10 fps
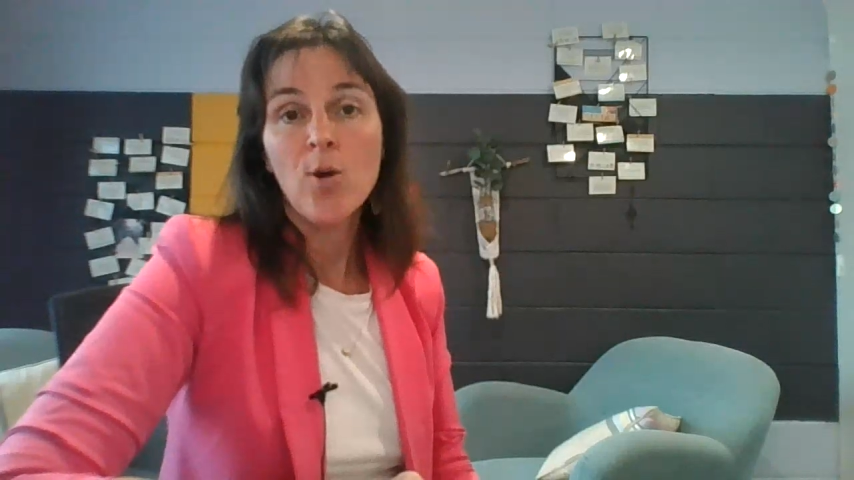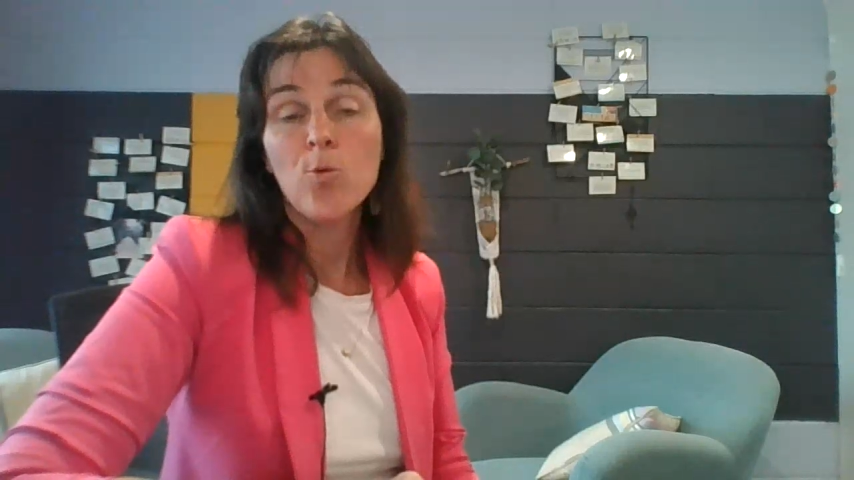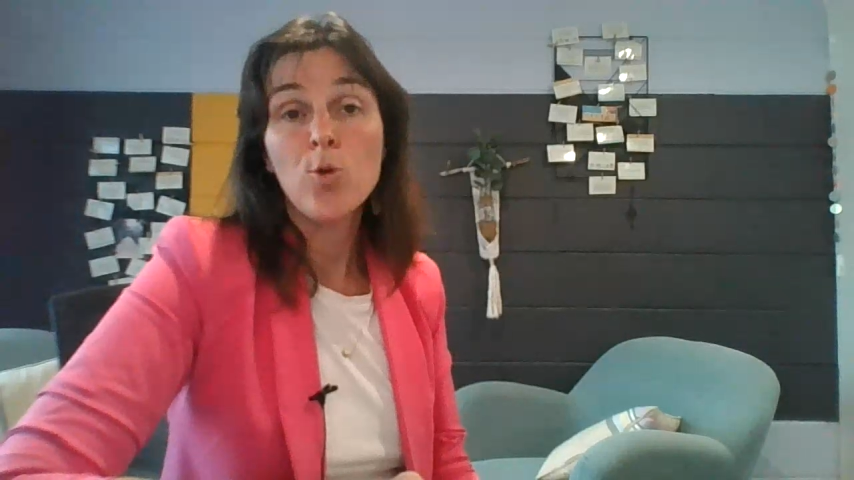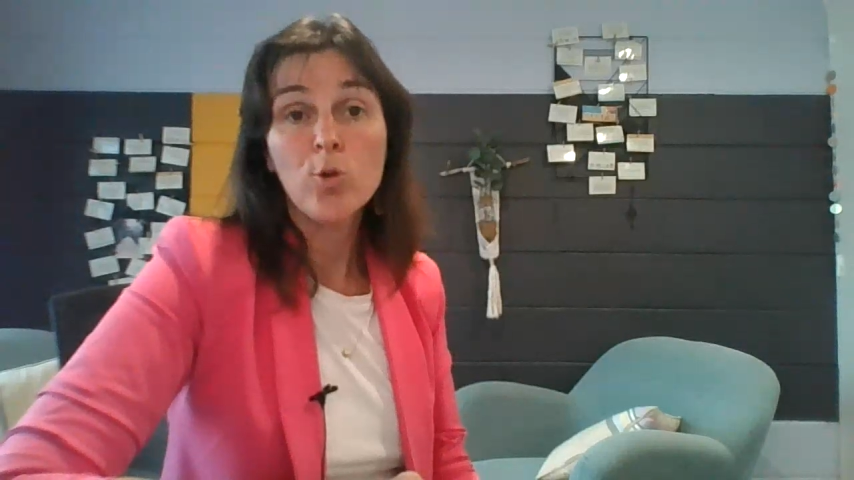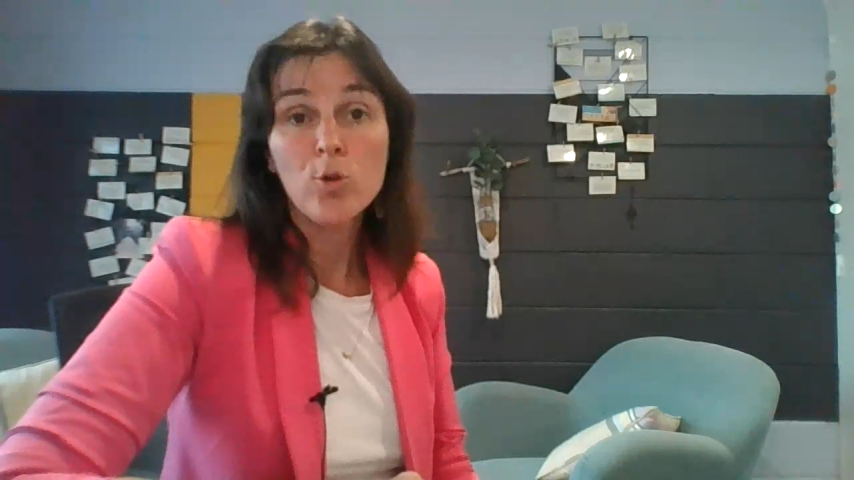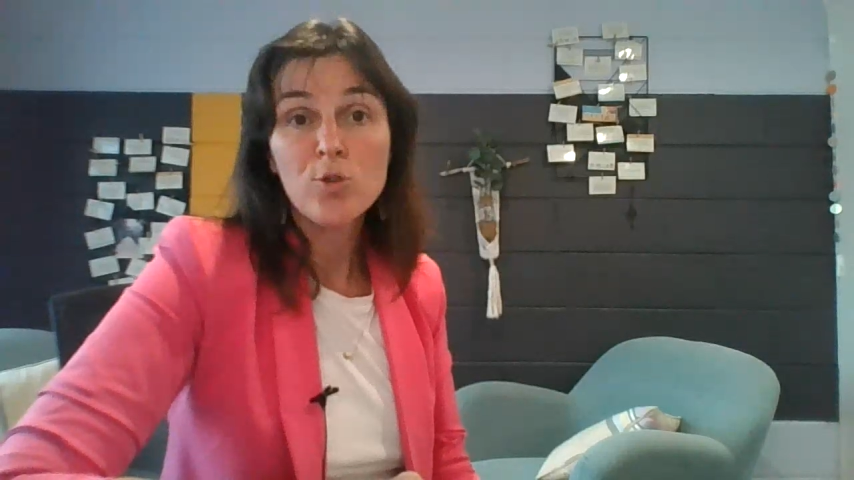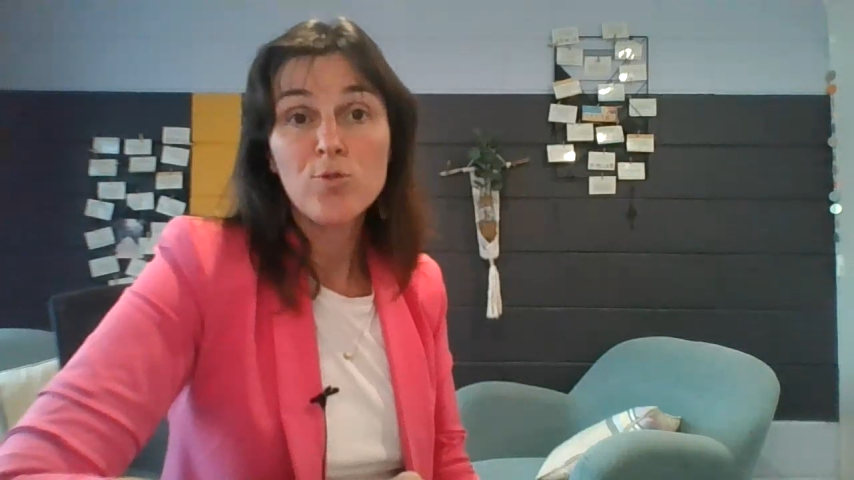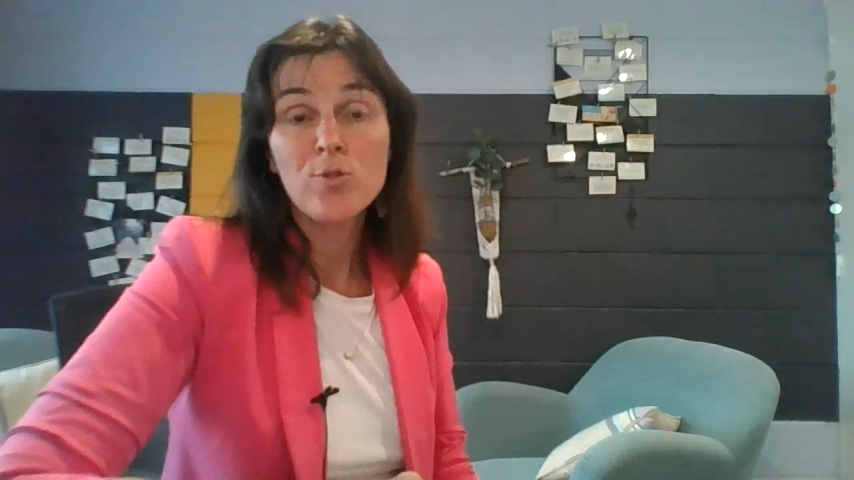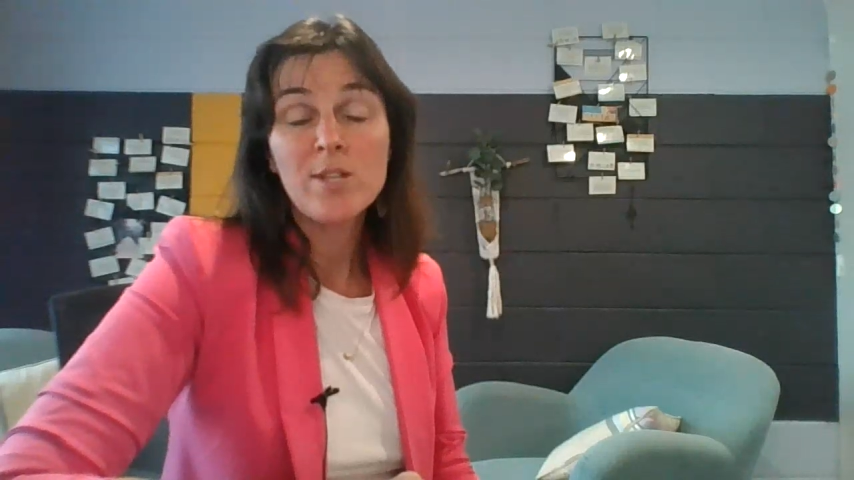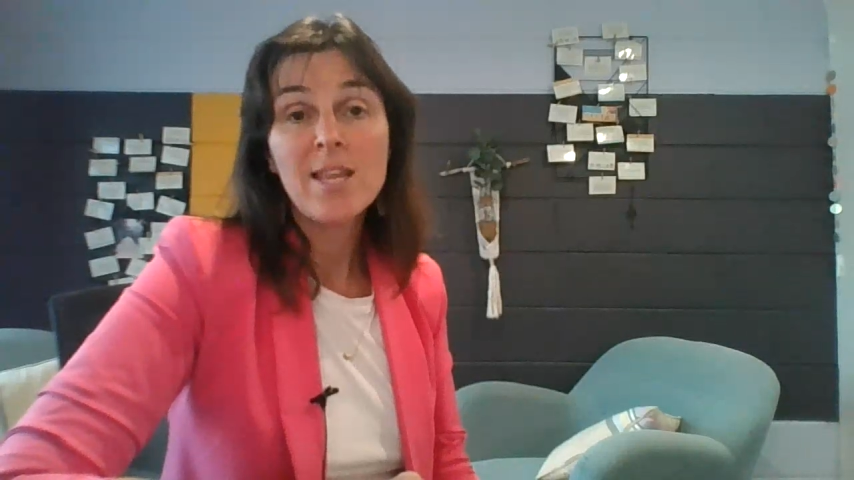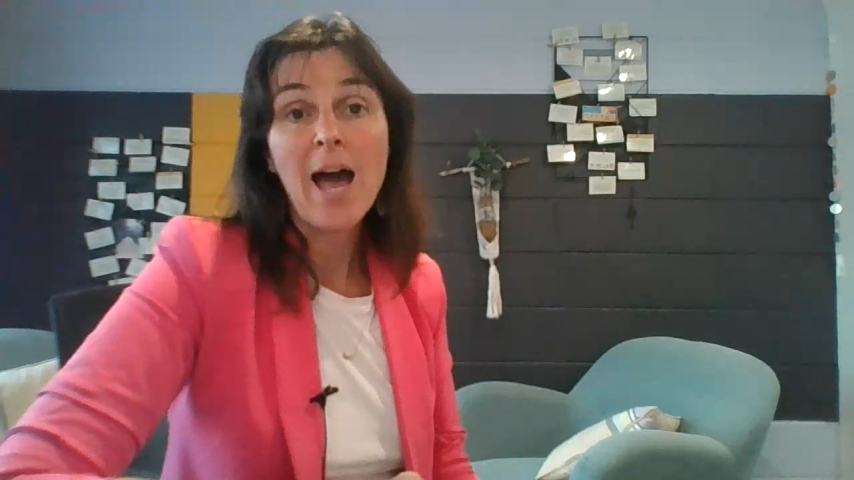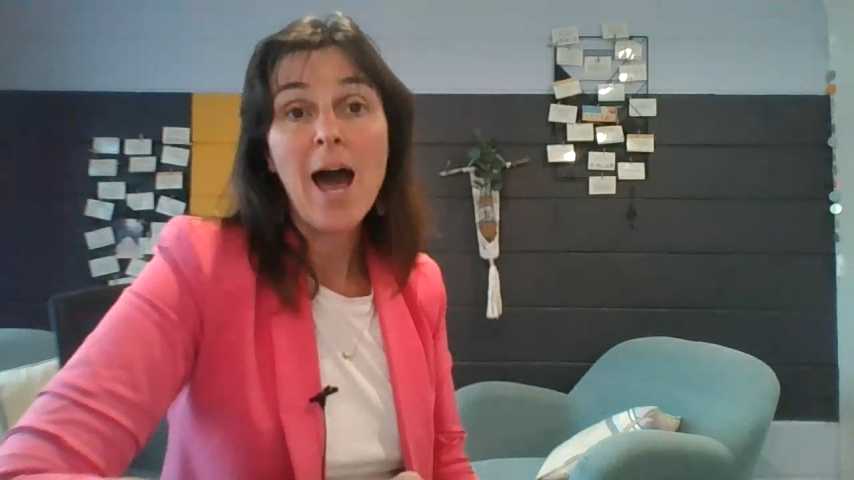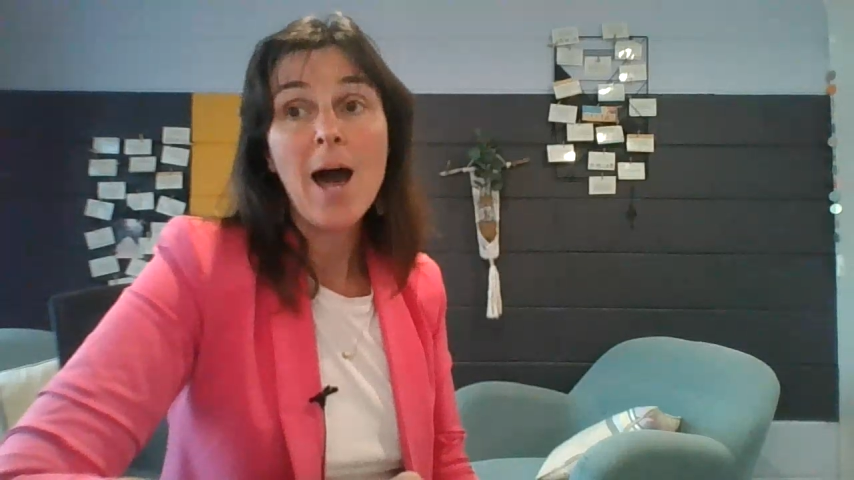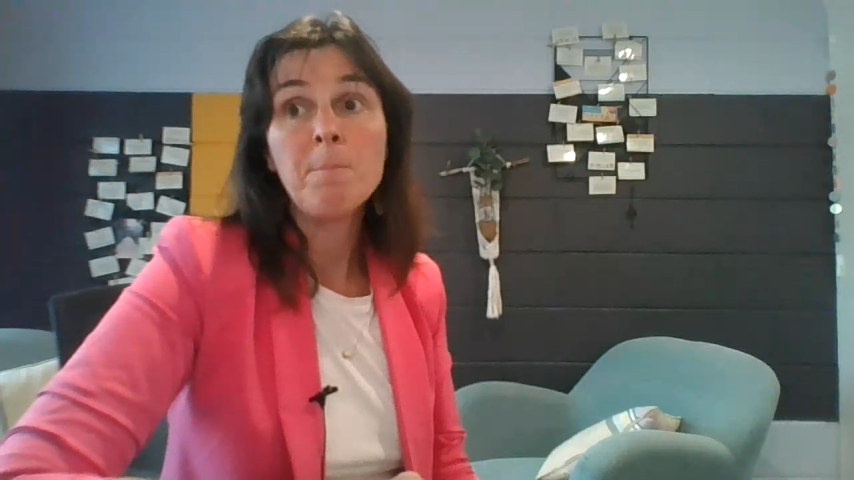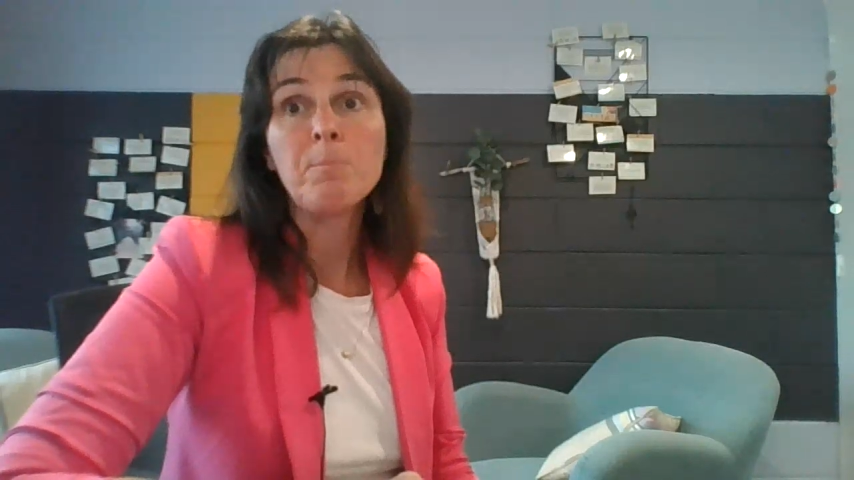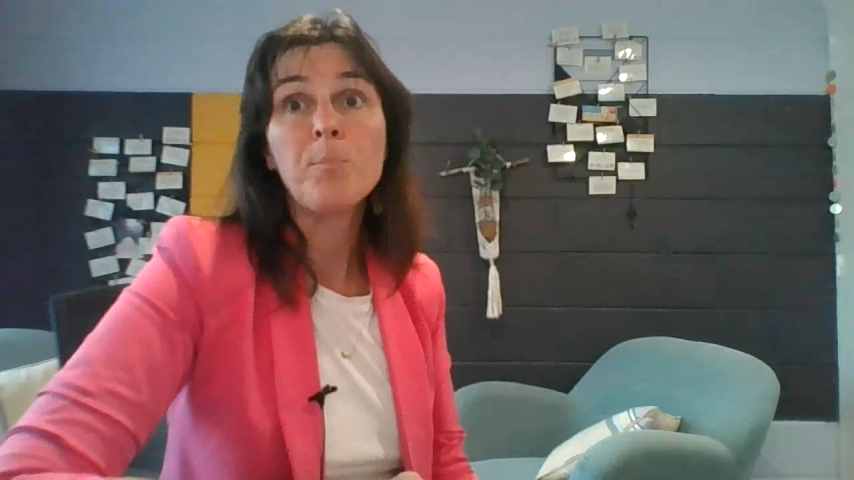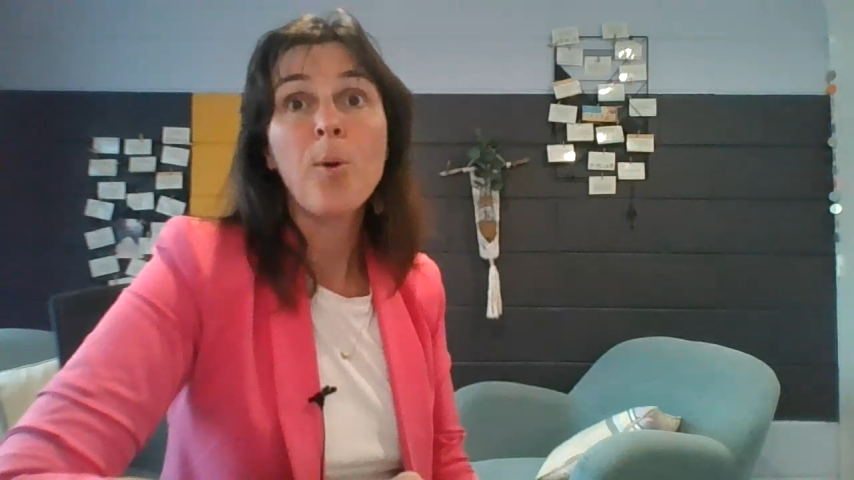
où le coach vous aide à